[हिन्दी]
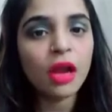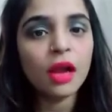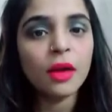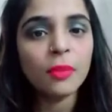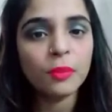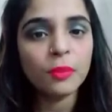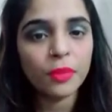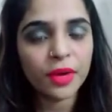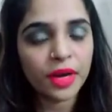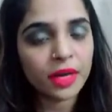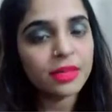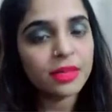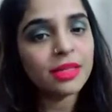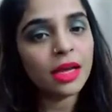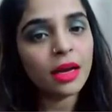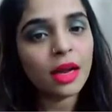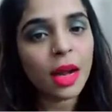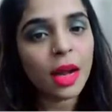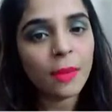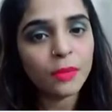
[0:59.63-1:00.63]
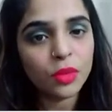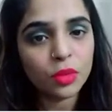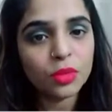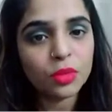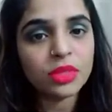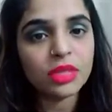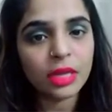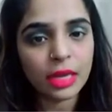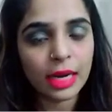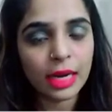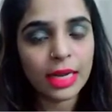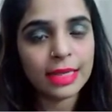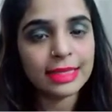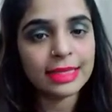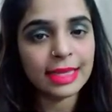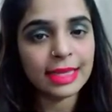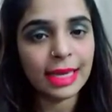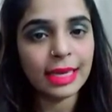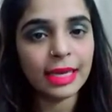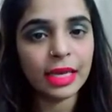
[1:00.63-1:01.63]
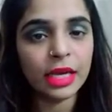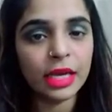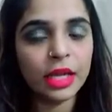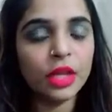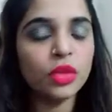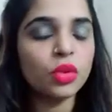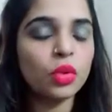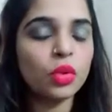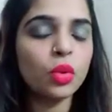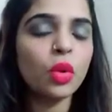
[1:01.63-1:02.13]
प्रोडक्ट्स अगर आप यूज़ कर रहे हैं स्किन के लिए तो